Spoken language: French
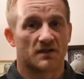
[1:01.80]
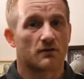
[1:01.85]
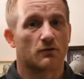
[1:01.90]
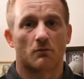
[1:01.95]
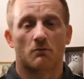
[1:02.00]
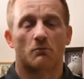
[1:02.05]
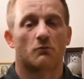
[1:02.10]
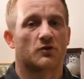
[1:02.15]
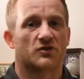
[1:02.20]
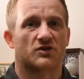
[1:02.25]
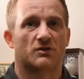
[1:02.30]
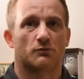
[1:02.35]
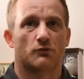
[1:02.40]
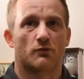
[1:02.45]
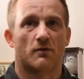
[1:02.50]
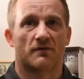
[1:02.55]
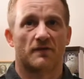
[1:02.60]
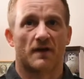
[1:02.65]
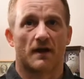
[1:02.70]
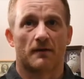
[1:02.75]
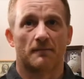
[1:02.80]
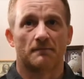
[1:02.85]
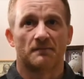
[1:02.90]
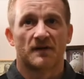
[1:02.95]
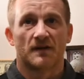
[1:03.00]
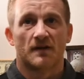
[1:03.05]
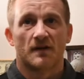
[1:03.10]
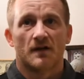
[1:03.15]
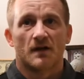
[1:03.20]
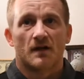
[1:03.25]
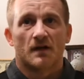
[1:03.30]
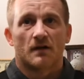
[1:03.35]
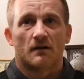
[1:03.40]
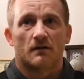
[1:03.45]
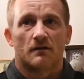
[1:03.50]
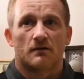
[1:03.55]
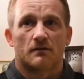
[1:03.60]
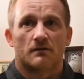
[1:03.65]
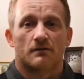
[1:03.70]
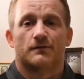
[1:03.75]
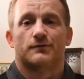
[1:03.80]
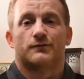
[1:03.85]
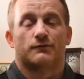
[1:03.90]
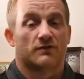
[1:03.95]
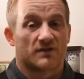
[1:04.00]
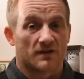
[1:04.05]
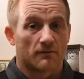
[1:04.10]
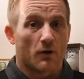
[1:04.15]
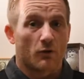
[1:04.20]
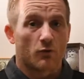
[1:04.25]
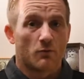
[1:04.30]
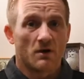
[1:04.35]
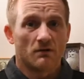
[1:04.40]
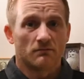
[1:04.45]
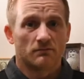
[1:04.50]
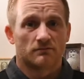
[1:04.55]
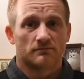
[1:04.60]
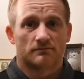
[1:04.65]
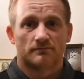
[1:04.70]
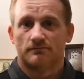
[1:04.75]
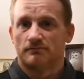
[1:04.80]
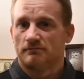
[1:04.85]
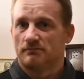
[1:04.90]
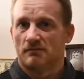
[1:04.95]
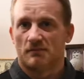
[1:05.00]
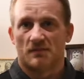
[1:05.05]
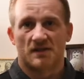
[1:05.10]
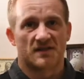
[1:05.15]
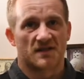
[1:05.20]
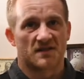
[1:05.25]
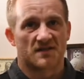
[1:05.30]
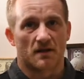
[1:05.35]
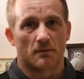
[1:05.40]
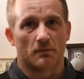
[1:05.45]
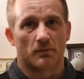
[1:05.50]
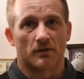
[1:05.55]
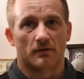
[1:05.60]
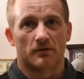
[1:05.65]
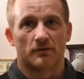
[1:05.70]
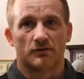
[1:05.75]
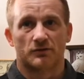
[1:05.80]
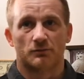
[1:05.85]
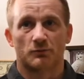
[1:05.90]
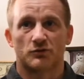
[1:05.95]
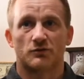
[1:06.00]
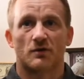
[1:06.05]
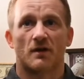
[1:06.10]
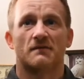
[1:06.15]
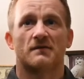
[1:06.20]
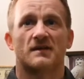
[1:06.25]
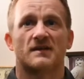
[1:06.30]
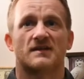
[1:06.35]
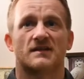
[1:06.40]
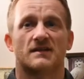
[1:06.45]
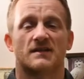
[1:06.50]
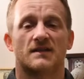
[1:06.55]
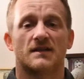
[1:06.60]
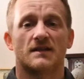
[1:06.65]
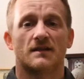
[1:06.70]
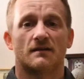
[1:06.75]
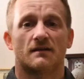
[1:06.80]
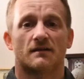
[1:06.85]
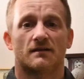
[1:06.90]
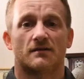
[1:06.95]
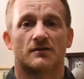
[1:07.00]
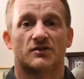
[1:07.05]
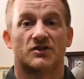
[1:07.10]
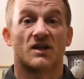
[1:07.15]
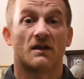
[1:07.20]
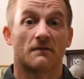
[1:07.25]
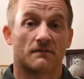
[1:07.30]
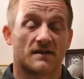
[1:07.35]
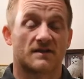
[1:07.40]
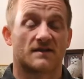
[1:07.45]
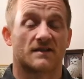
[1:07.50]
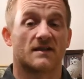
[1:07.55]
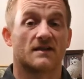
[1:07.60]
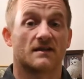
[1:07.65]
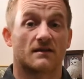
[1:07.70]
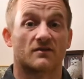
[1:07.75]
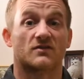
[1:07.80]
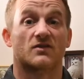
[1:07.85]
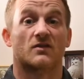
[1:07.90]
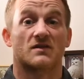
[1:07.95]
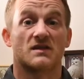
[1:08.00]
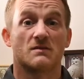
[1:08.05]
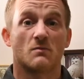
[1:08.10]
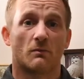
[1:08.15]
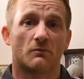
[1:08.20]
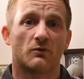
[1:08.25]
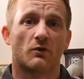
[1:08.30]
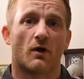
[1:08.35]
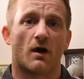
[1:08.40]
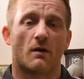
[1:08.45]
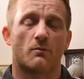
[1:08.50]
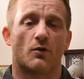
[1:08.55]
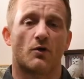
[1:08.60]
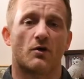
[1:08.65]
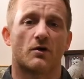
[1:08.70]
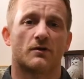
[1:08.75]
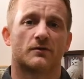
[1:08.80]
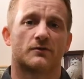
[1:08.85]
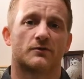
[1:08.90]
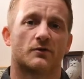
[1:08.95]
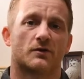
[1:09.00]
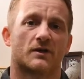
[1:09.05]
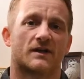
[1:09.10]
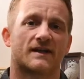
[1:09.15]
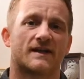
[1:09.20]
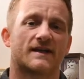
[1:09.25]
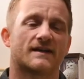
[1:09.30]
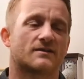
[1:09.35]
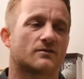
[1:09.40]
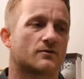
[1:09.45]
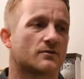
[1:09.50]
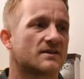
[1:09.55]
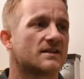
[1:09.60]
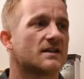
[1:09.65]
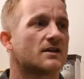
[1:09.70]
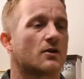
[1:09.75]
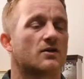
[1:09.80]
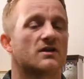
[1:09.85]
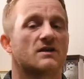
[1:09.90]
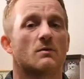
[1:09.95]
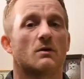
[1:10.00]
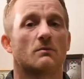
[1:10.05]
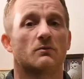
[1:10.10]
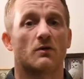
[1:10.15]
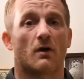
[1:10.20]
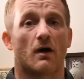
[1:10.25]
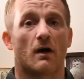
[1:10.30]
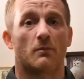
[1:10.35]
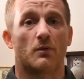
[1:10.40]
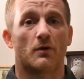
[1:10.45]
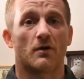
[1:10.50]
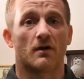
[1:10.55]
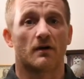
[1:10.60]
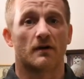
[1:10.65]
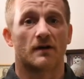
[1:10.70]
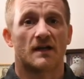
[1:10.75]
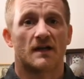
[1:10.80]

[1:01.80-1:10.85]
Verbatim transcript: comme moi j'ai pu le faire. tu veux savoir comment mais ben, c'est simple. Je me suis investi, j'ai investi dans un immeuble de rapport. Donc, qu'est-ce que c'est qu'un immeuble de rapport